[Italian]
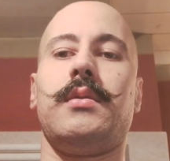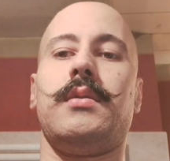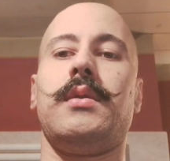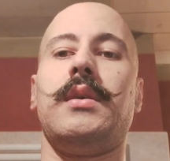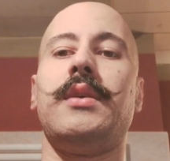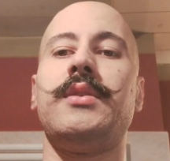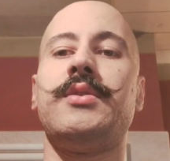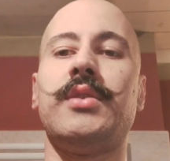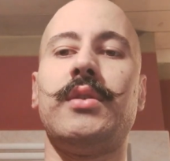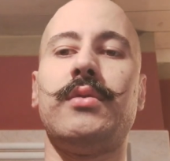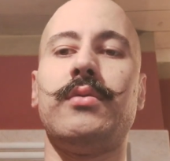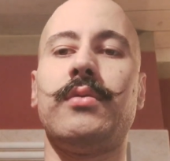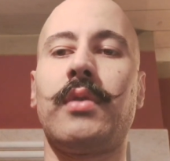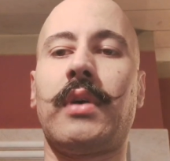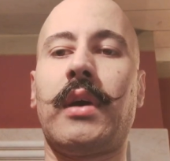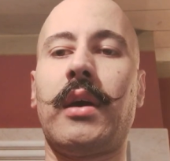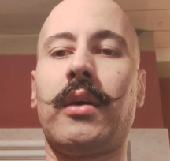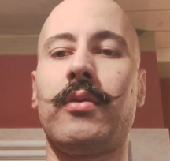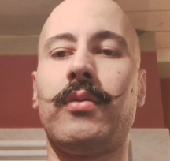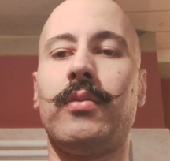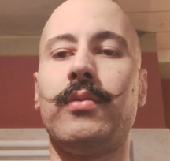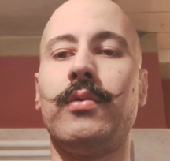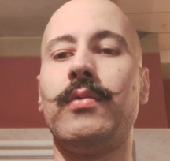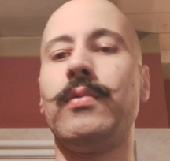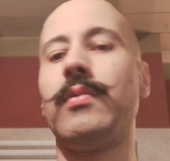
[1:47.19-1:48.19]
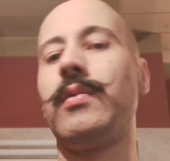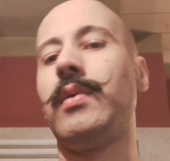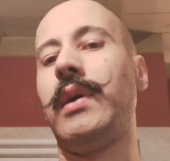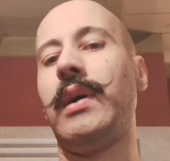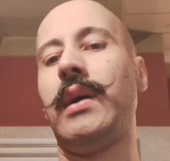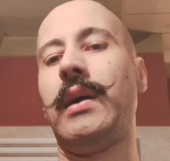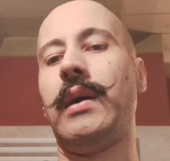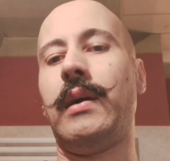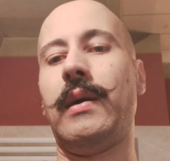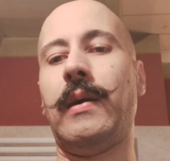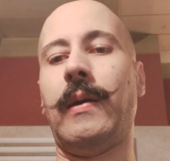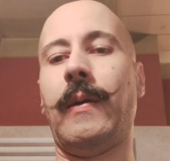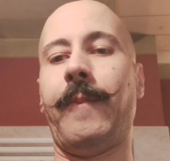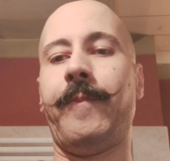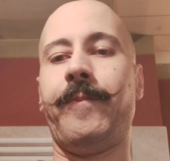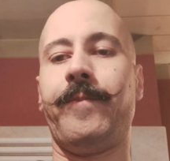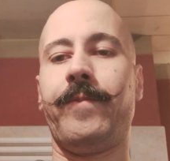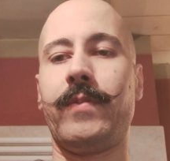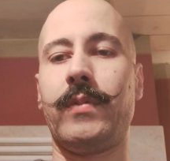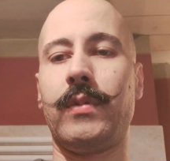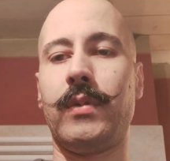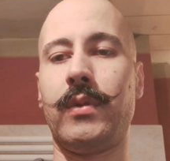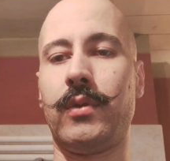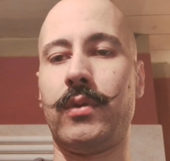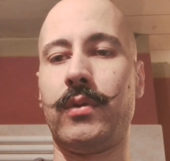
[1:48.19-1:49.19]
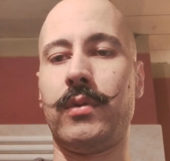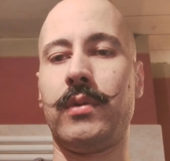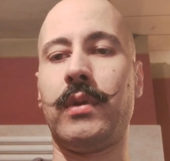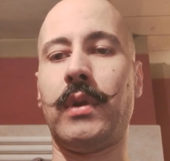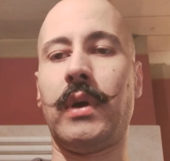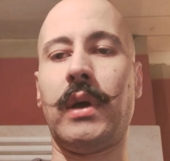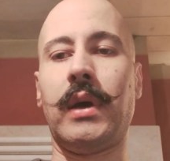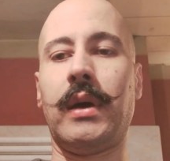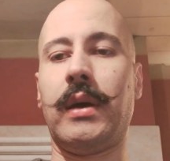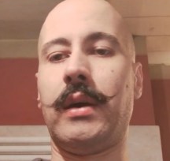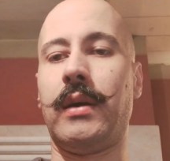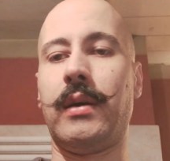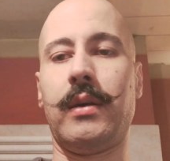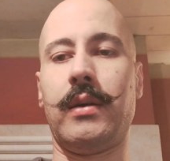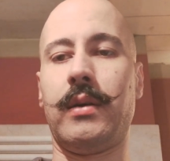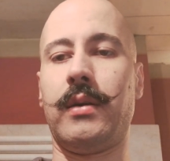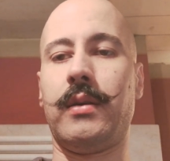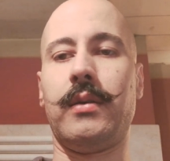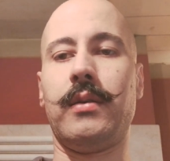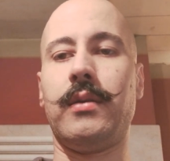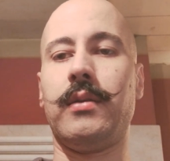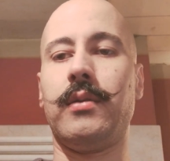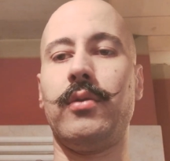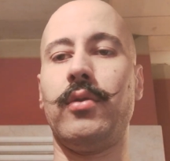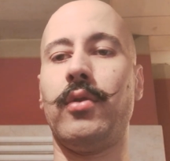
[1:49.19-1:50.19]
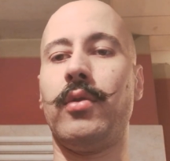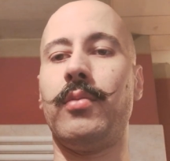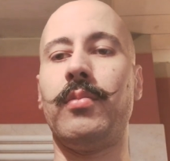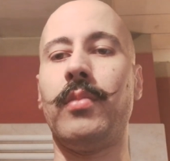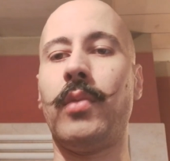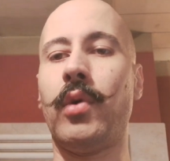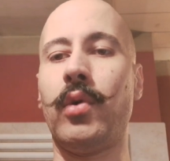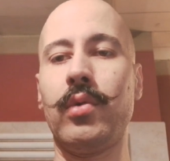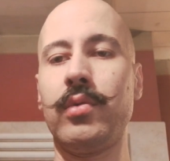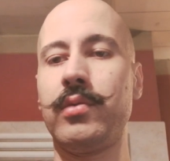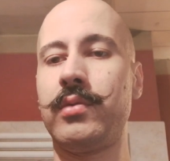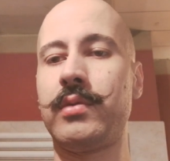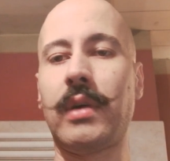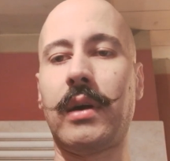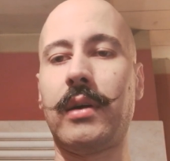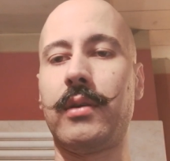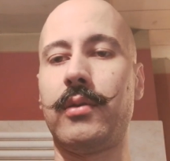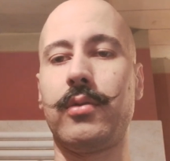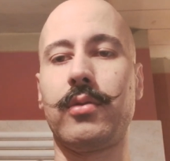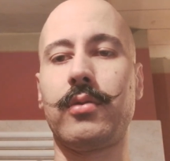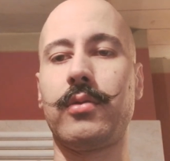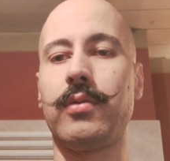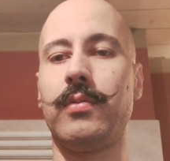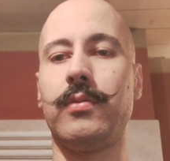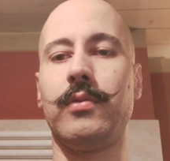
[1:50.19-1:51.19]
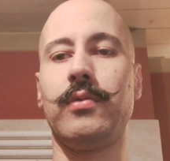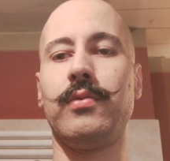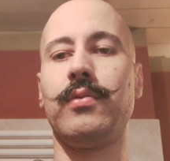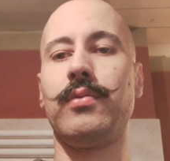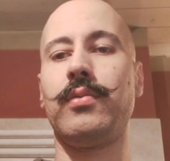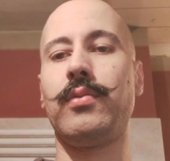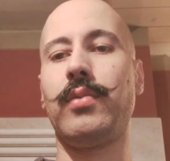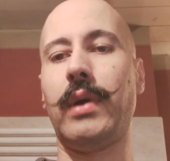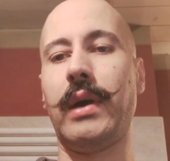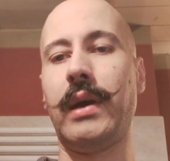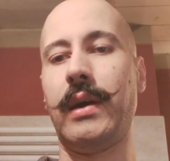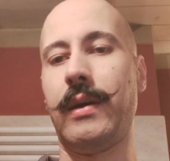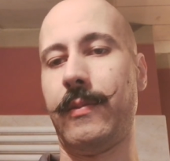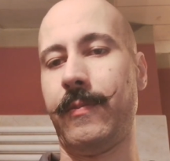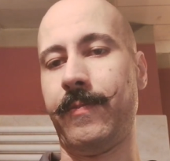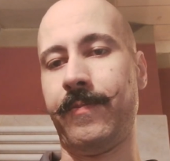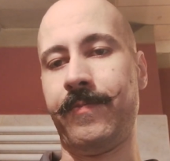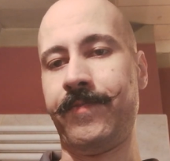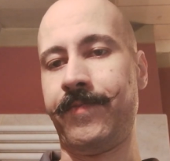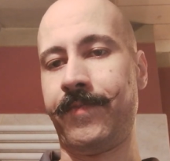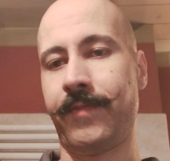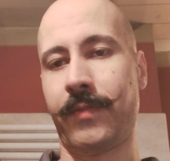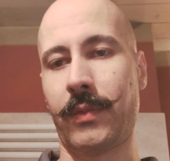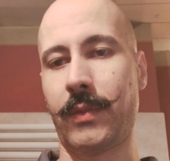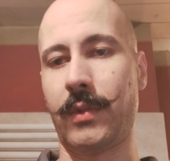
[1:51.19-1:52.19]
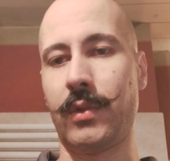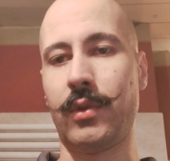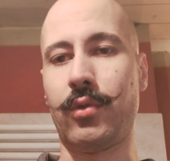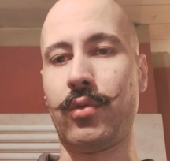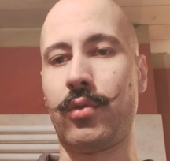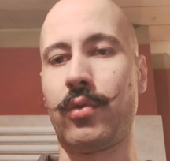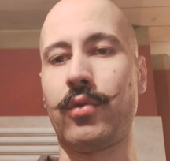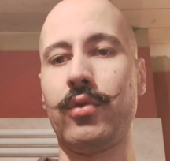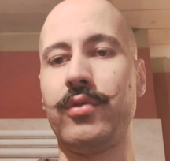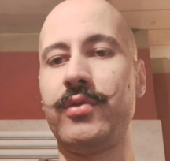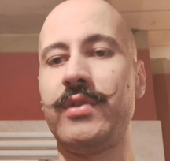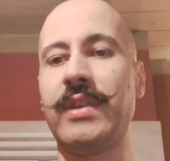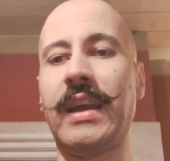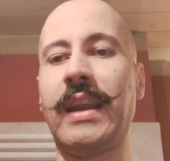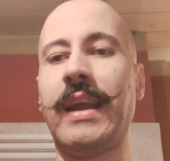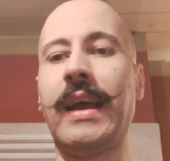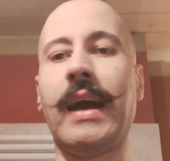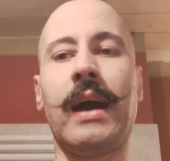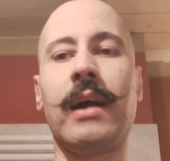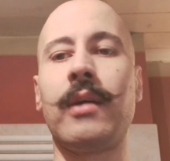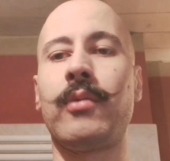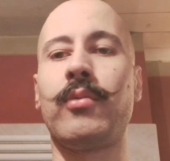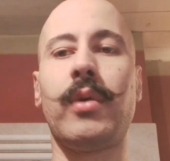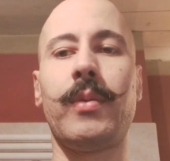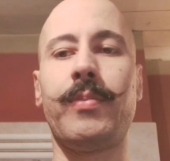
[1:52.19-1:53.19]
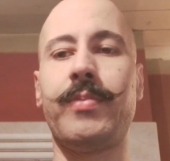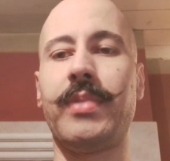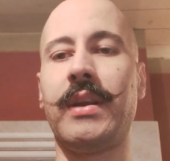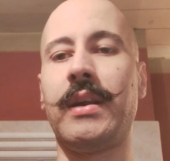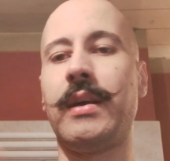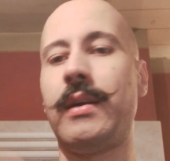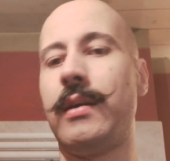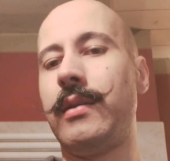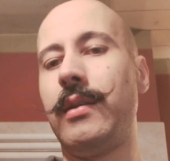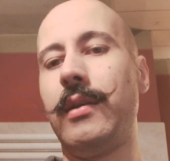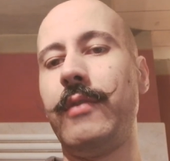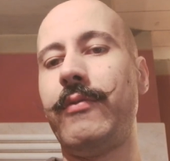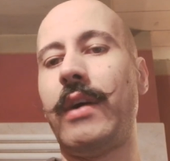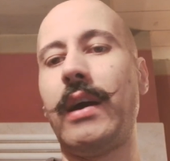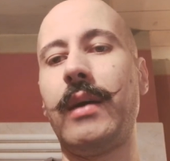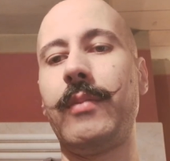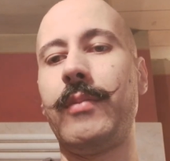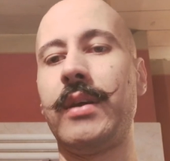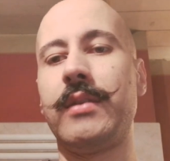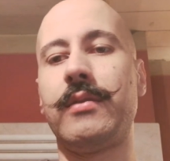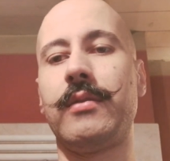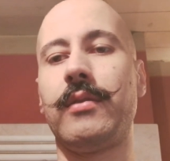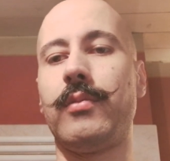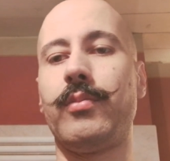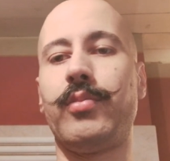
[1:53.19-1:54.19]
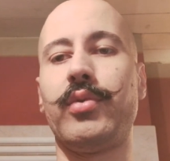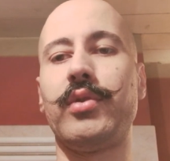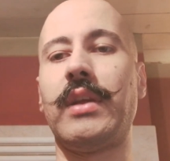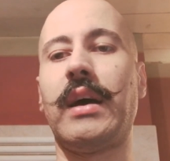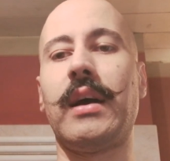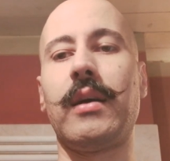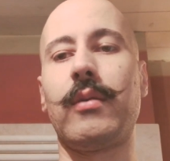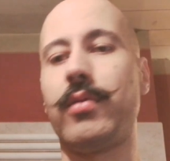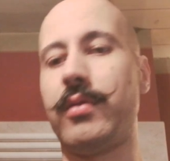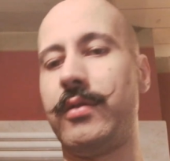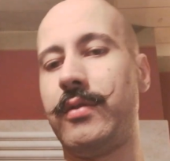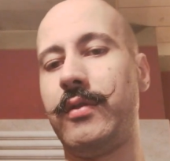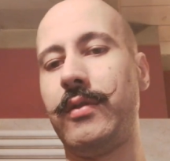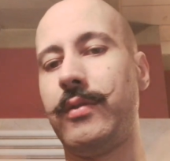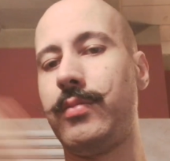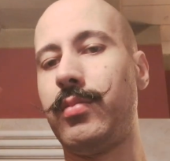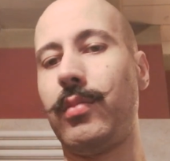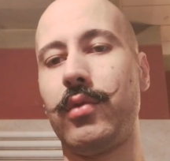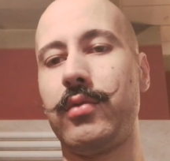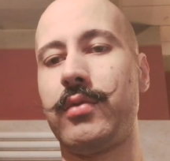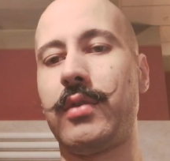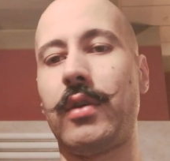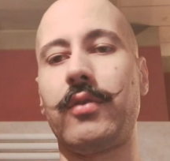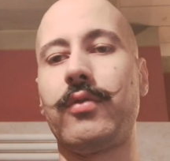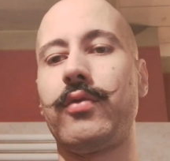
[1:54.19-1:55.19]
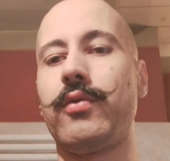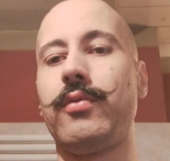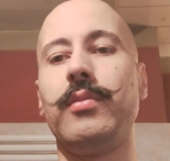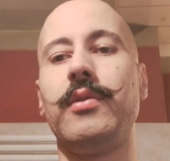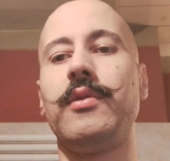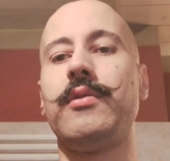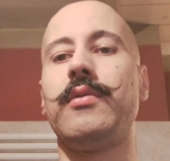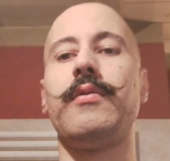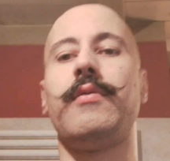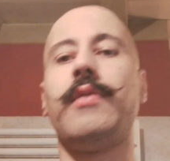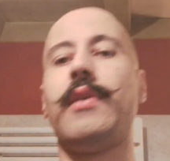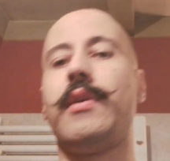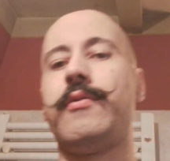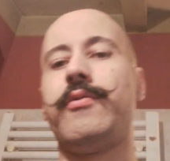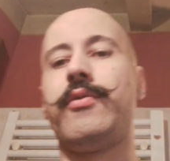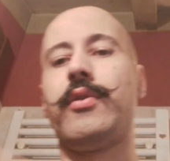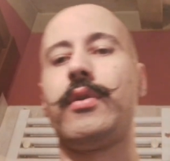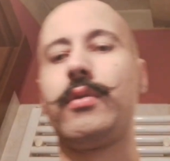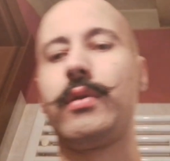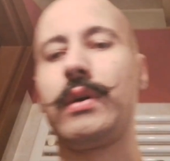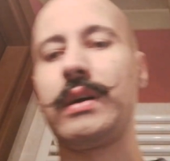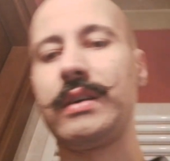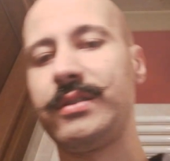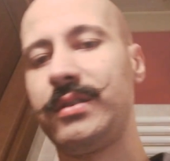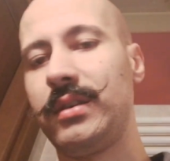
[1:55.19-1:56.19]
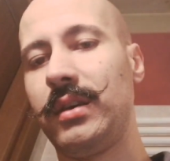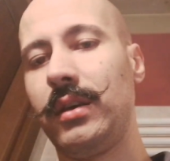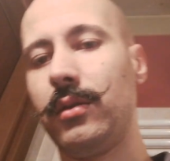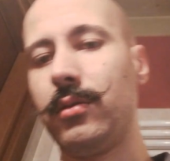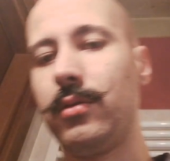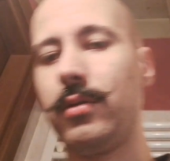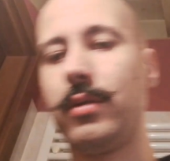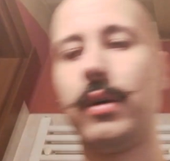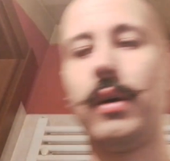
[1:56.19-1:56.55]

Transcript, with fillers: essendo che comunque non, eh, non monta o comunque non contiene acqua, appena gli vai a mettere un po' d'acqua si smonta subito, viene fuori un casino.